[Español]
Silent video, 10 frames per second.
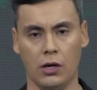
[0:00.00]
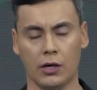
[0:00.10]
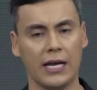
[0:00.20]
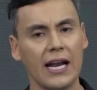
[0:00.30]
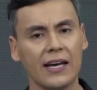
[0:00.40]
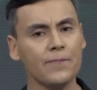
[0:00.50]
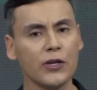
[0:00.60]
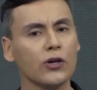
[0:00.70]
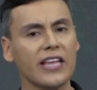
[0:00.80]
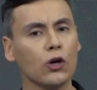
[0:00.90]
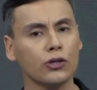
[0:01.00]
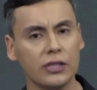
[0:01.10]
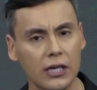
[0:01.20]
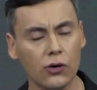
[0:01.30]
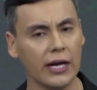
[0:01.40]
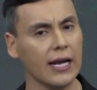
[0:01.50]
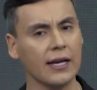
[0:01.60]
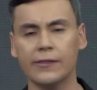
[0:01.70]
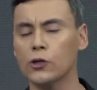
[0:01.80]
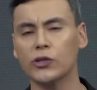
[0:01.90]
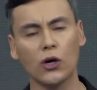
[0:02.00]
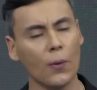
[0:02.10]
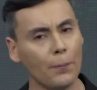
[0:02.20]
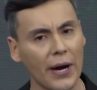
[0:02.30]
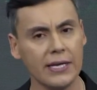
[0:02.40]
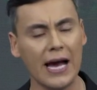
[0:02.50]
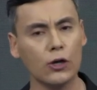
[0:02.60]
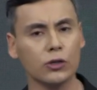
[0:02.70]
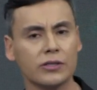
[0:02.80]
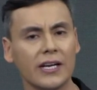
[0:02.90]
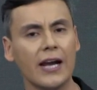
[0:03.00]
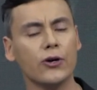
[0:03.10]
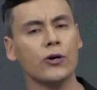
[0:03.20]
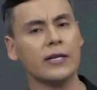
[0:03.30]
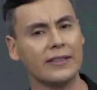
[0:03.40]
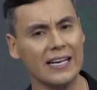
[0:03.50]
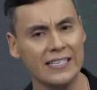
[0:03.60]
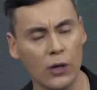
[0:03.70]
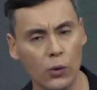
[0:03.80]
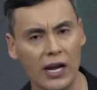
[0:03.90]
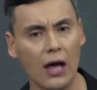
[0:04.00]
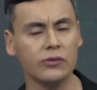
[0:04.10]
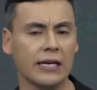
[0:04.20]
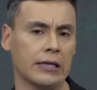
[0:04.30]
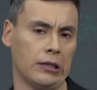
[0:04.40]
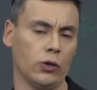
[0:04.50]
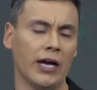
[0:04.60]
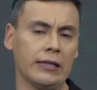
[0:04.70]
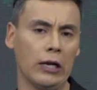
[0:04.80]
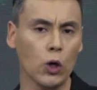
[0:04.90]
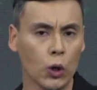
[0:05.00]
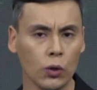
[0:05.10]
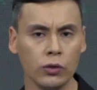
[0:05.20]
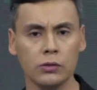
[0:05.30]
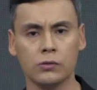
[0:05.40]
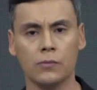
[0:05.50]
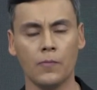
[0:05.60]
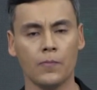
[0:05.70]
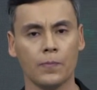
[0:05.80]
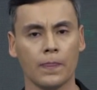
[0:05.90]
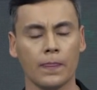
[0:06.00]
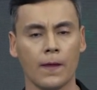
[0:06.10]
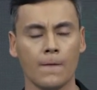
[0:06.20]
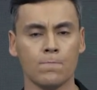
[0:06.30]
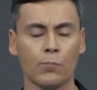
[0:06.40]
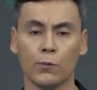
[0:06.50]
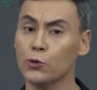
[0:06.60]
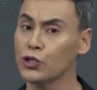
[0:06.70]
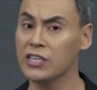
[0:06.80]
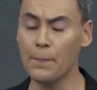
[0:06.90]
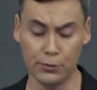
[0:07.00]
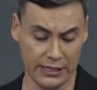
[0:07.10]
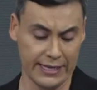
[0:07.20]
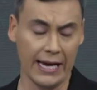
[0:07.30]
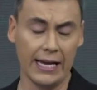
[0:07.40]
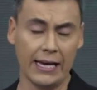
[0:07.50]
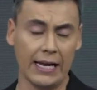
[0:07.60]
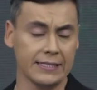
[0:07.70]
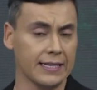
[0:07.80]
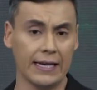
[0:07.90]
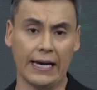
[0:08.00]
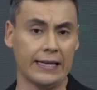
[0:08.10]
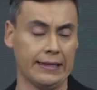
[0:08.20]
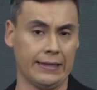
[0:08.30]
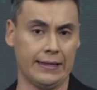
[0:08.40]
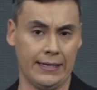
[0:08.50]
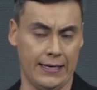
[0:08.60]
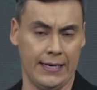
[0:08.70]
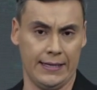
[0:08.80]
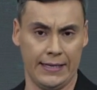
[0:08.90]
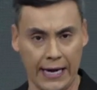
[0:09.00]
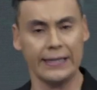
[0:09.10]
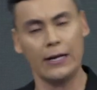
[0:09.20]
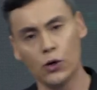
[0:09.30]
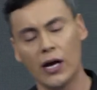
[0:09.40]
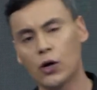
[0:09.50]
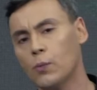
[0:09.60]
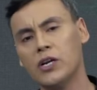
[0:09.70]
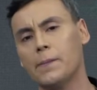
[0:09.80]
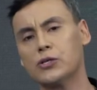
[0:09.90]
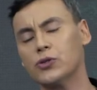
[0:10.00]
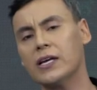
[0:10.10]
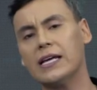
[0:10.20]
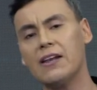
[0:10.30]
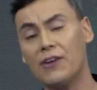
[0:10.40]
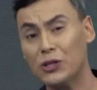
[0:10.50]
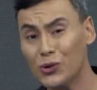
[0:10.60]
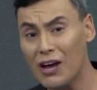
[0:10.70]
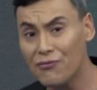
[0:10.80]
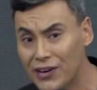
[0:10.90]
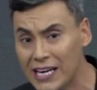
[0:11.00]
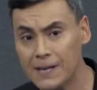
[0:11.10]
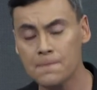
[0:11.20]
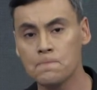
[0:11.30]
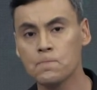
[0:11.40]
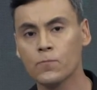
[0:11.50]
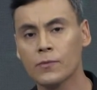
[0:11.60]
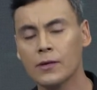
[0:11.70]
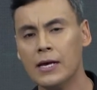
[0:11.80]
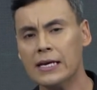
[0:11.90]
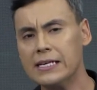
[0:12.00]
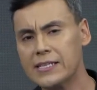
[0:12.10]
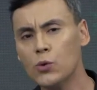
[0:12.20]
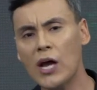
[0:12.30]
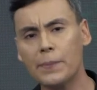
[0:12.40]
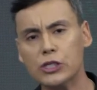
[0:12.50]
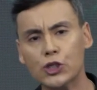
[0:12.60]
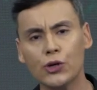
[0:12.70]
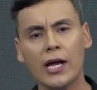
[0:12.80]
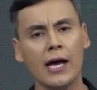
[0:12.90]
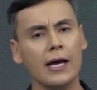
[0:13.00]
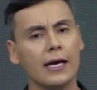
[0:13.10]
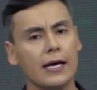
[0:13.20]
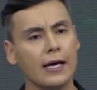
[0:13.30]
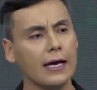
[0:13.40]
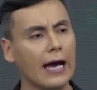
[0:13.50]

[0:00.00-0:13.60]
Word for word: Que la gente no está contigo, que la gente no te acompaña, al contrario, te hacen a un lado, te catalogan de loco. Por mucho tiempo, si estás en la iglesia, te, te catalogan como una persona que le faltó la fe, quizás una persona eh,